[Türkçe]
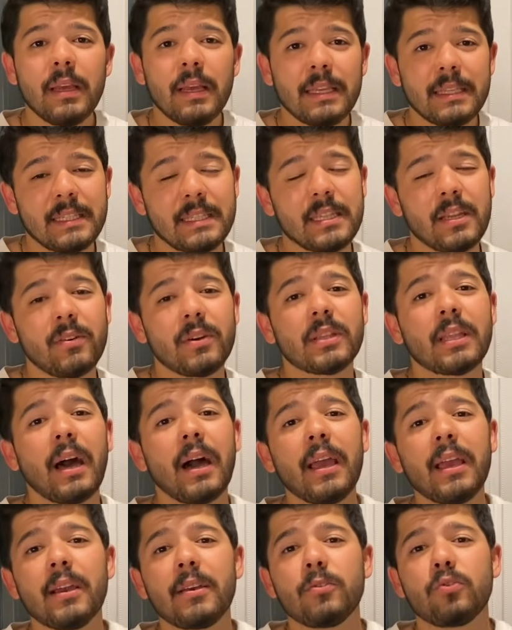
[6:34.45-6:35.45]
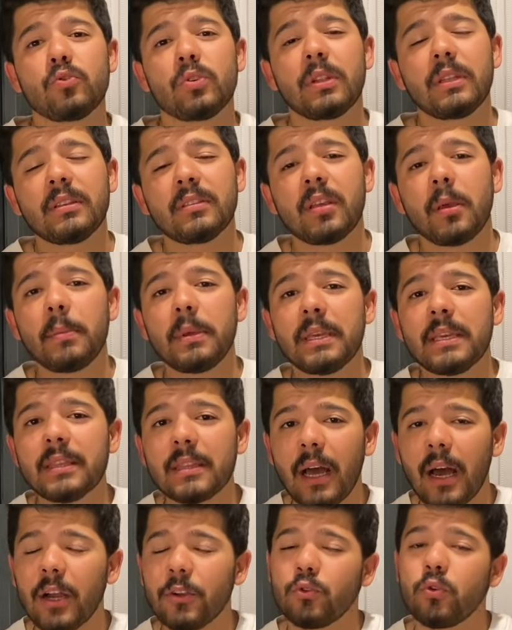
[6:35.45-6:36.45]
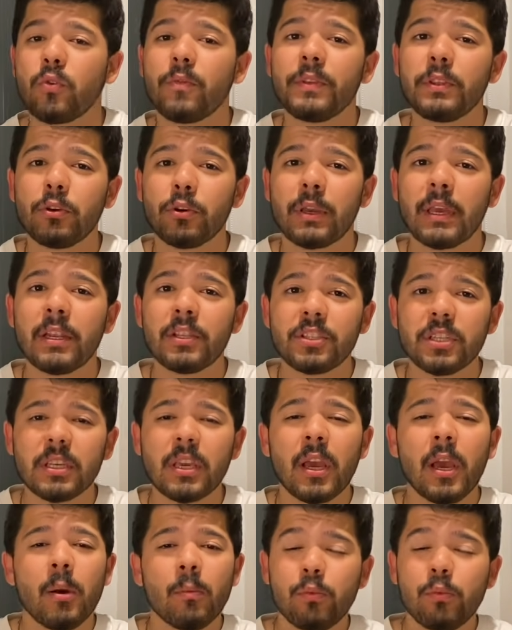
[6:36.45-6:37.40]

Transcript: Sınava daha yakın sürede tabii ki daha çok video gelecek.